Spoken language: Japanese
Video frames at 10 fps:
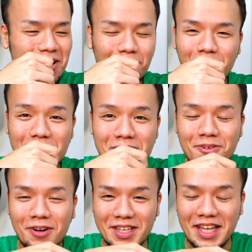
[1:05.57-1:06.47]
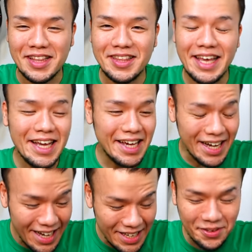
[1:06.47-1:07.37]
一個一個がね、で
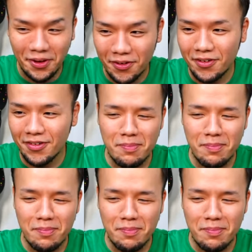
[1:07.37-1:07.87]
かいのよ。